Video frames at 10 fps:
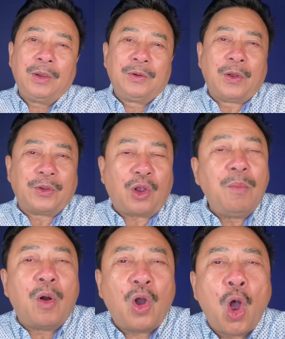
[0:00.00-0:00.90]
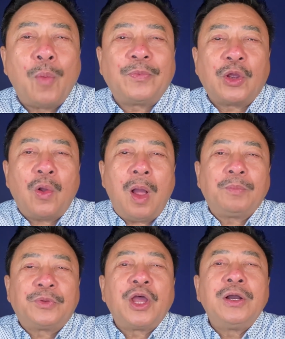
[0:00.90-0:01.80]
Rồi có một hôm thì có
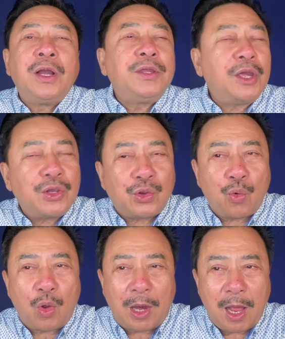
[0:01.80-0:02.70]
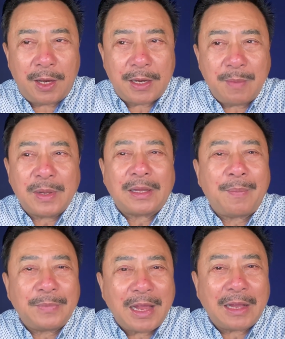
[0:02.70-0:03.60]
ông Tư ở dưới chùa lên để mà
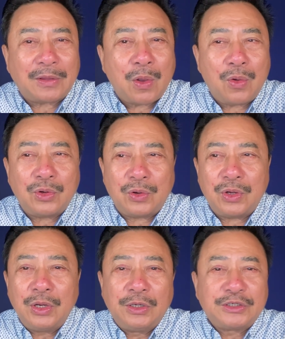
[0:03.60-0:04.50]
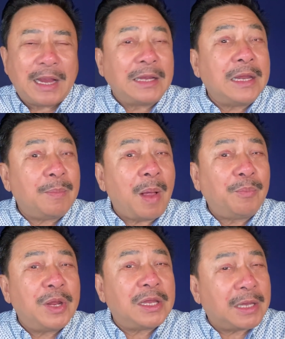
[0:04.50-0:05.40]
thăm cha tôi, rồi sẵn dịp ông
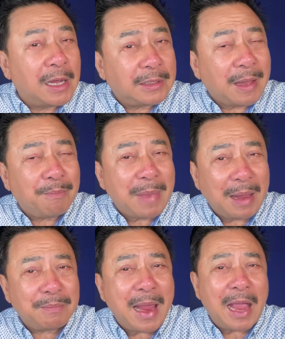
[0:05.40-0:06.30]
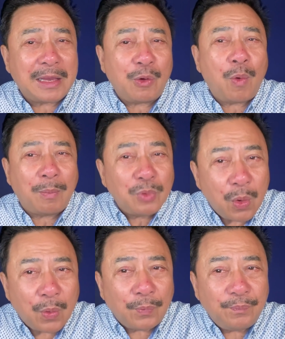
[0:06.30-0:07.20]
đi chơi thăm bạn bè gì của ông
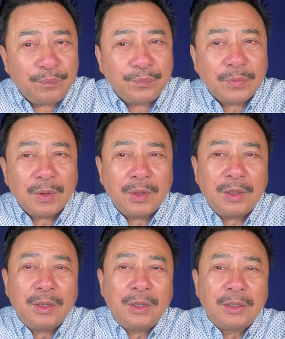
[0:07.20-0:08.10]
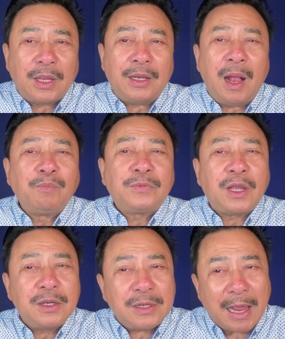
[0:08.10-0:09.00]
luôn. Thì ông
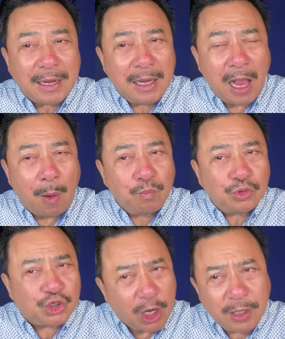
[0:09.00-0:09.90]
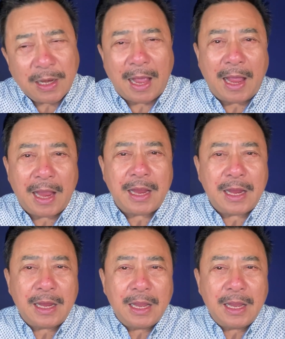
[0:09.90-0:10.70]
Tư này ổng rất là hay.